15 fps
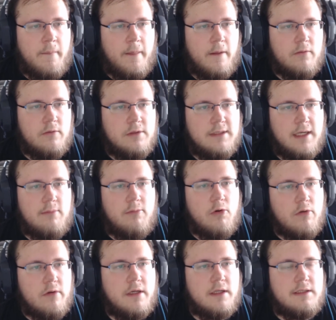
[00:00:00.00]
Und
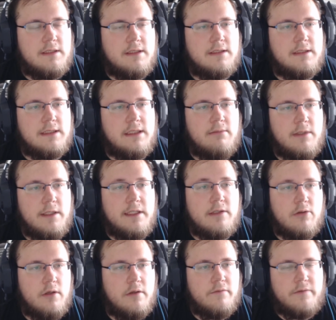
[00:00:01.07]
Among Us
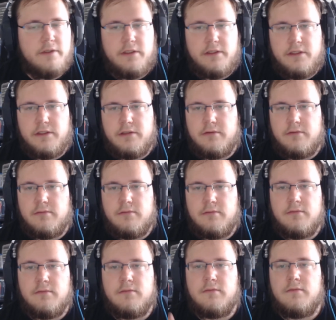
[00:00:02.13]
ziemlich häufig
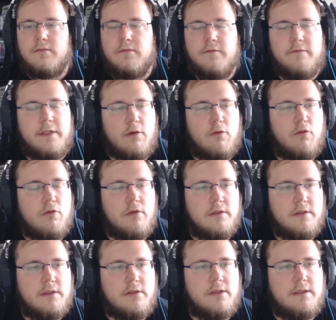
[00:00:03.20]

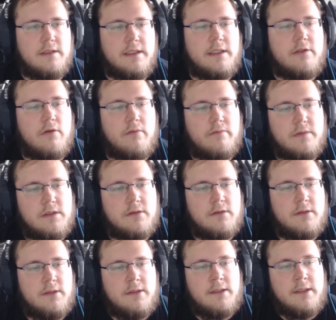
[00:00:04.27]
wiederholend sich kommt.
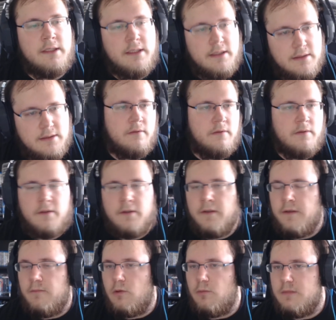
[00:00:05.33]

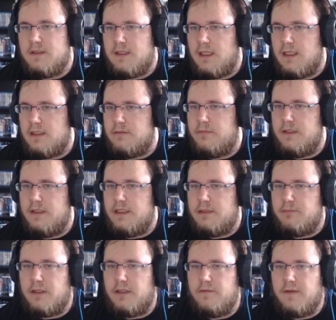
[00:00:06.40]
Momentan bin
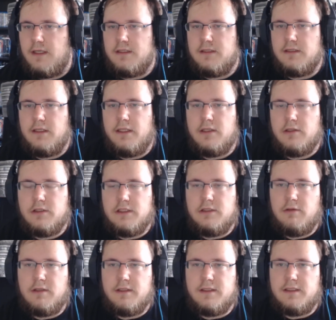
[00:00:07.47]
ich privat in einer
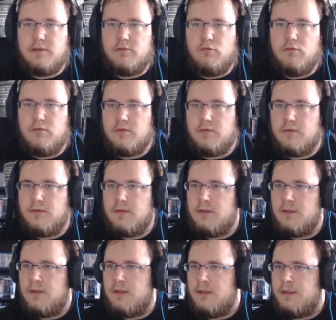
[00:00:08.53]
Situation,
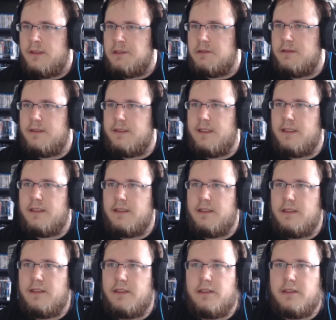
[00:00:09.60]
in der
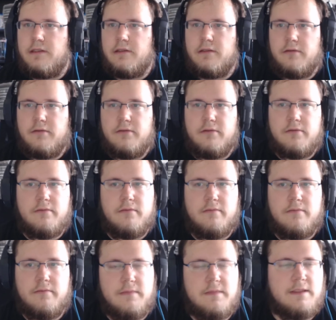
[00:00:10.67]
ich,
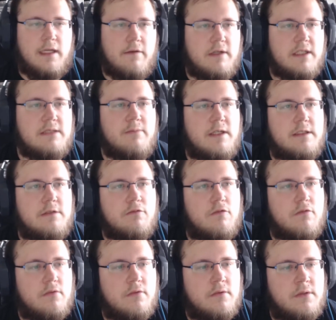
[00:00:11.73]
sagen wir es mal
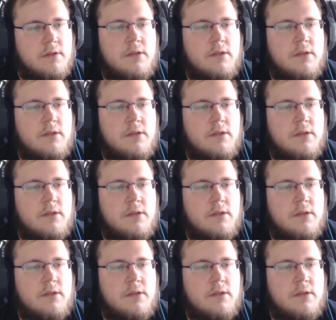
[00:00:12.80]
so,